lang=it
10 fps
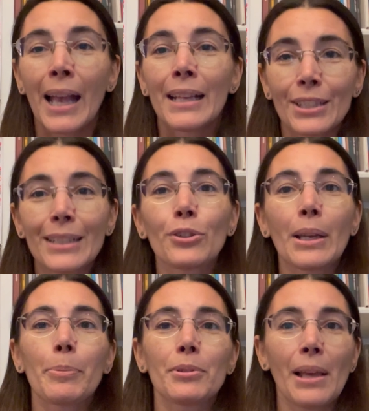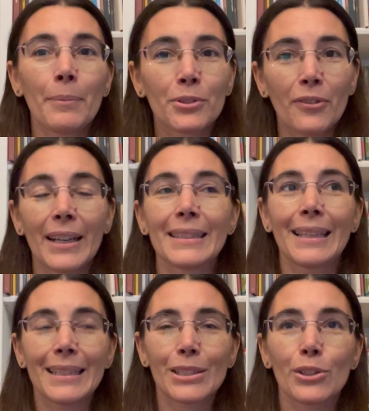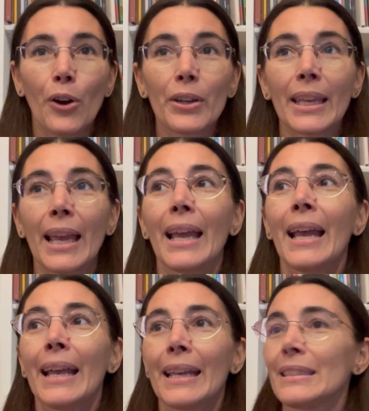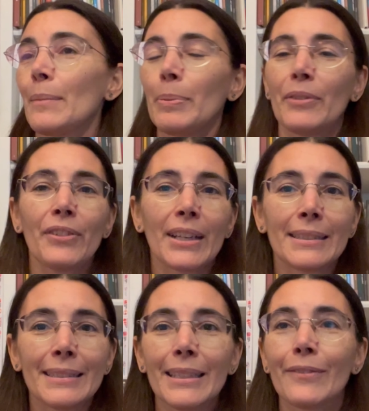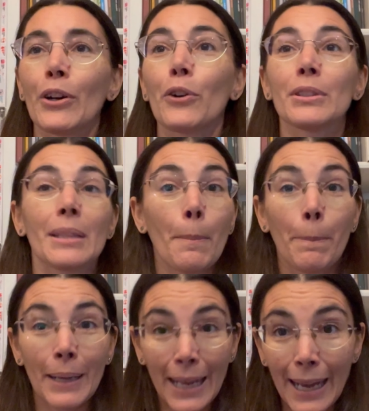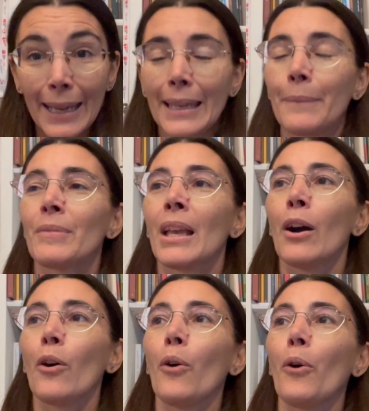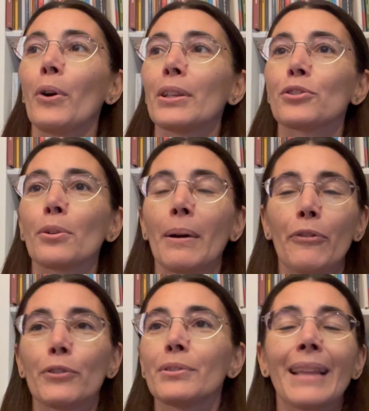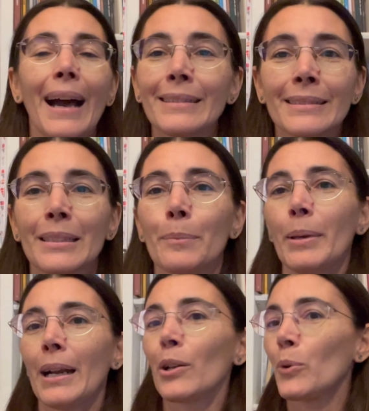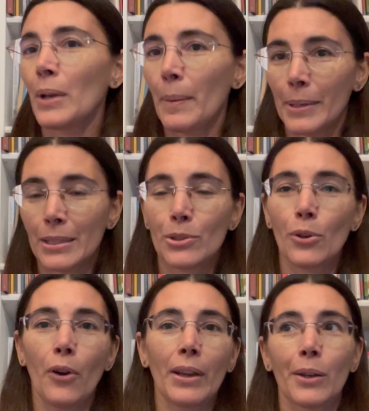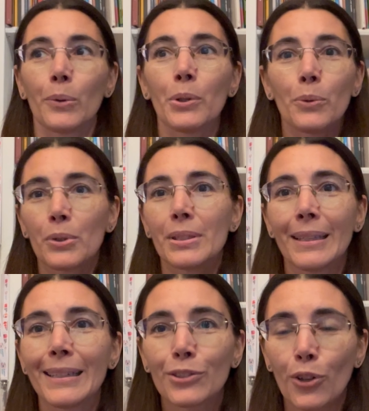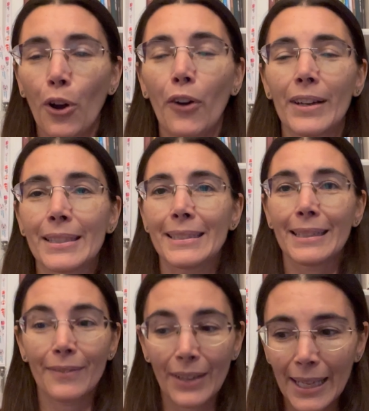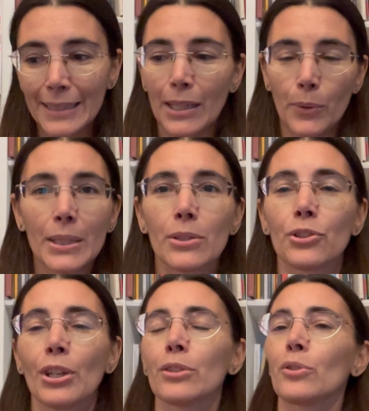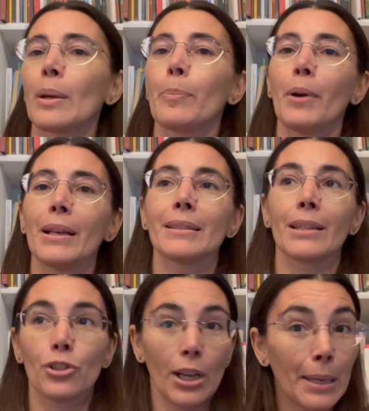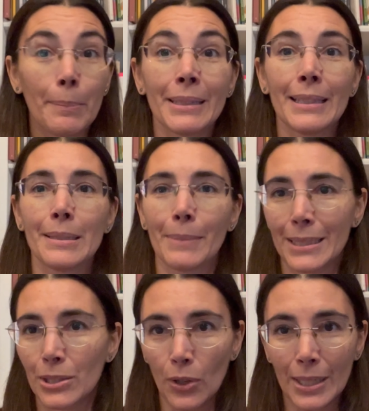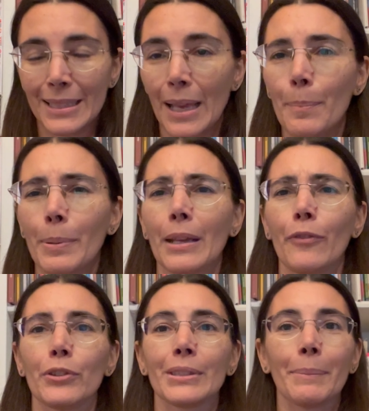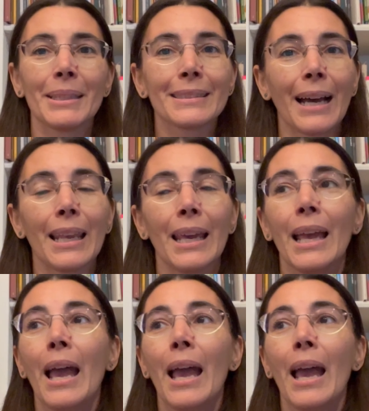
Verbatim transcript: Certo che possiamo trovare delle storie esemplificative o esemplari o insomma fondanti per alcune persone in cui uno si ritrova, si rivede. Questo certo che può essere, c'è l'immedesimazione sempre che è fondamentale,